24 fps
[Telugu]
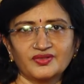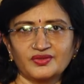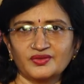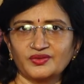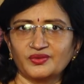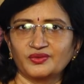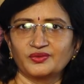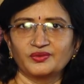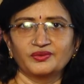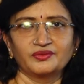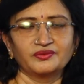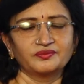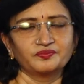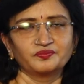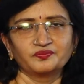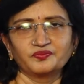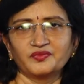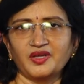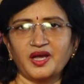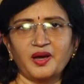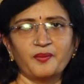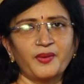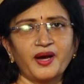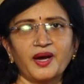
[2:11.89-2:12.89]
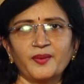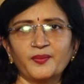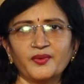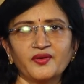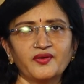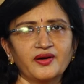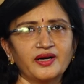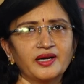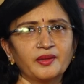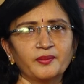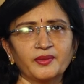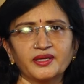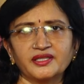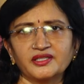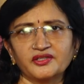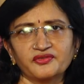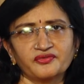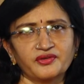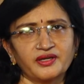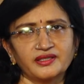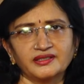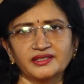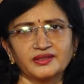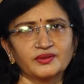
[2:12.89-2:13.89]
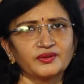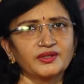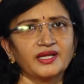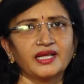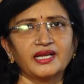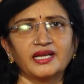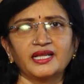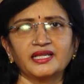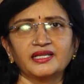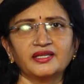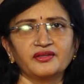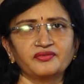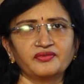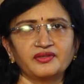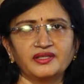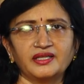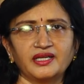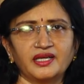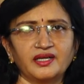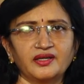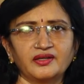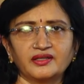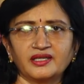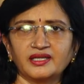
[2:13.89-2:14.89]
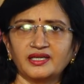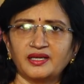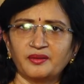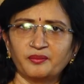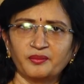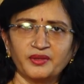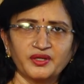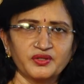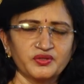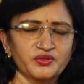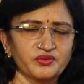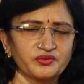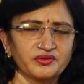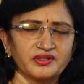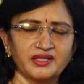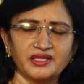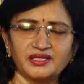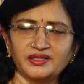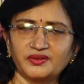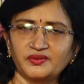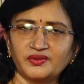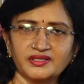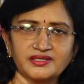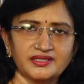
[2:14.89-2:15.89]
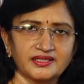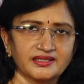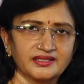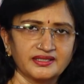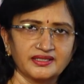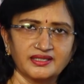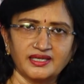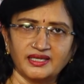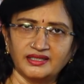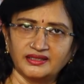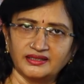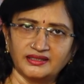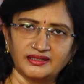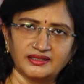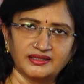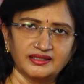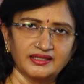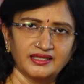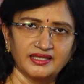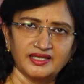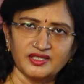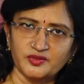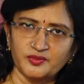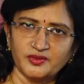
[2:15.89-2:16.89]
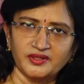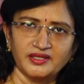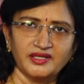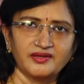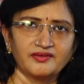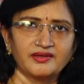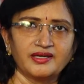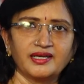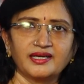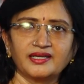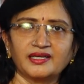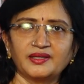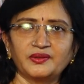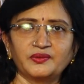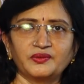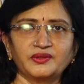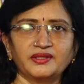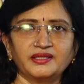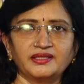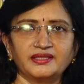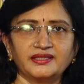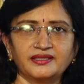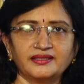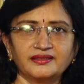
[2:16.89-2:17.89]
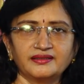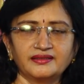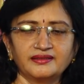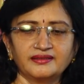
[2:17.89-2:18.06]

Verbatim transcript: సో ఆ పాప వాళ్ళ మదర్ ఫాదర్ కూడా అలానే ఫీల్ అయ్యి ఉంటారు అమ్మాయి చూడడానికి కూడా చక్కగా అందంగా లక్ష్మీదేవి లాగే ఉండింది